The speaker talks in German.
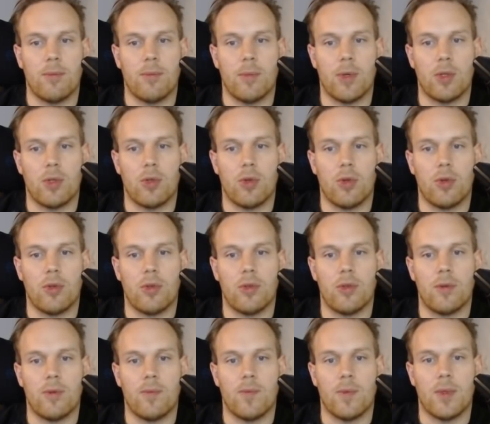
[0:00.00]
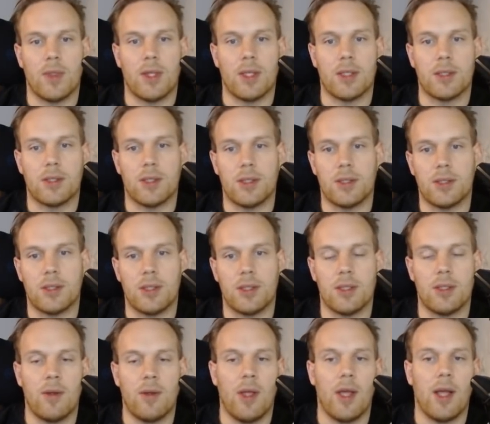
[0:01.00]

Man könnte das jetzt hier